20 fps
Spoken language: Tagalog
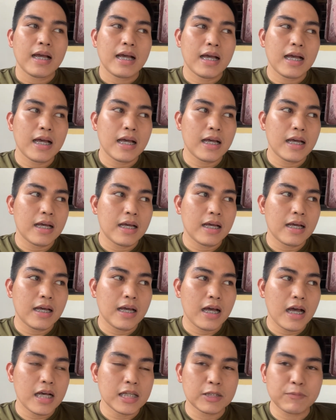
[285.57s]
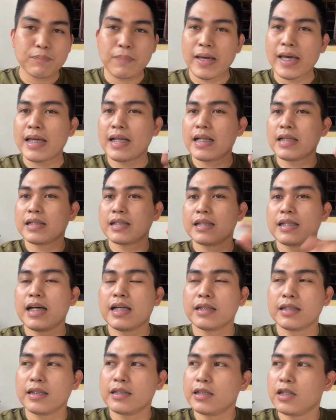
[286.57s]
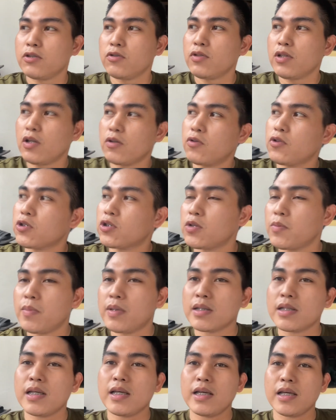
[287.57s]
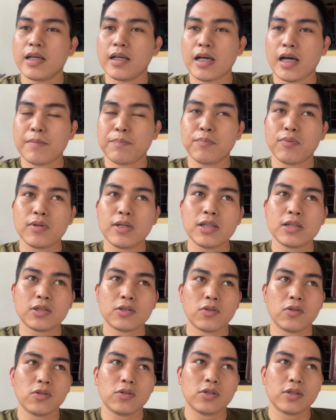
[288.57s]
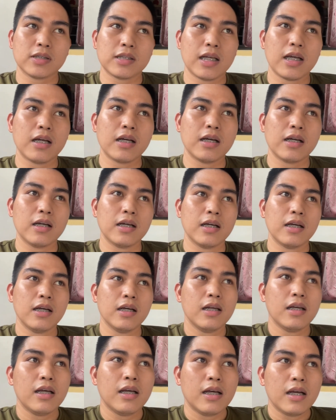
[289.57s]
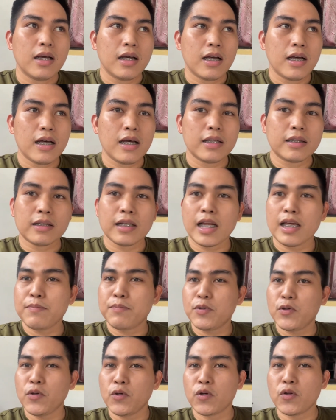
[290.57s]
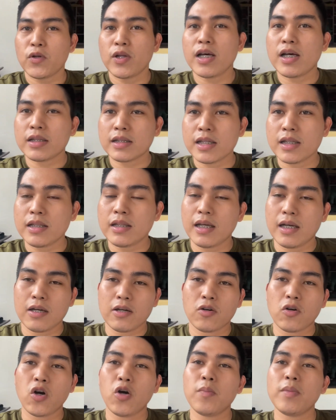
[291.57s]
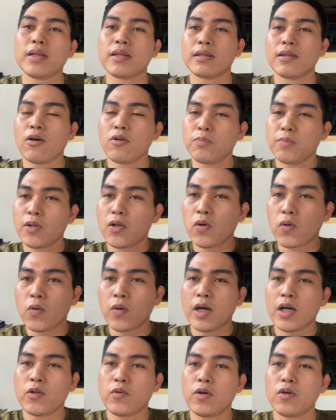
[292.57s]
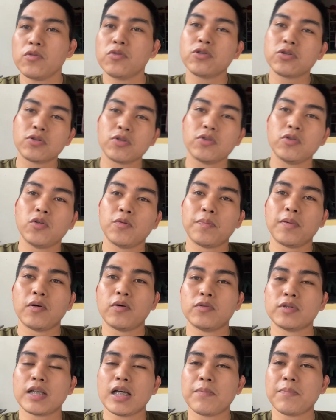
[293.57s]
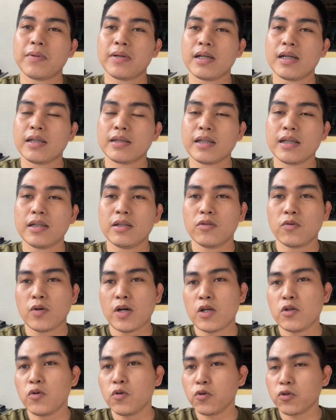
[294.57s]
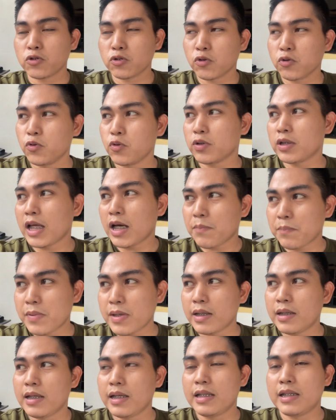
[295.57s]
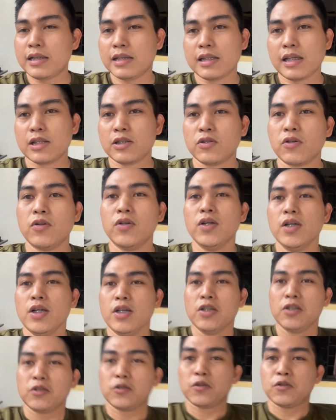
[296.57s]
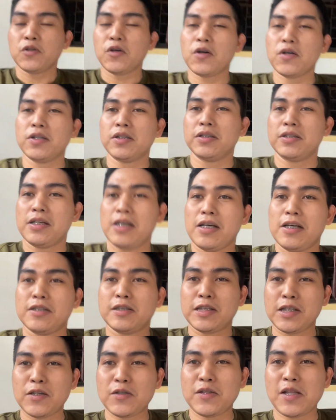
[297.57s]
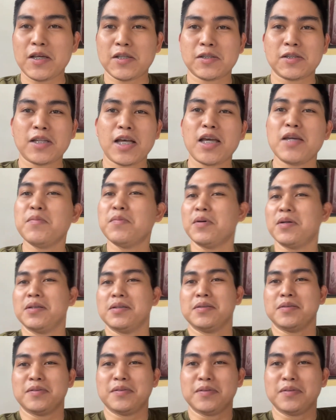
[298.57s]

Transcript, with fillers: uh, aspirants natin dyan no, na gusto maging uh, police o sa uh, tribe bureau natin, uh, comment down below kung ano ang gusto nyong pag-usapan natin, kung anong gusto nyong topic na i-discuss ko. So yun, see you next time.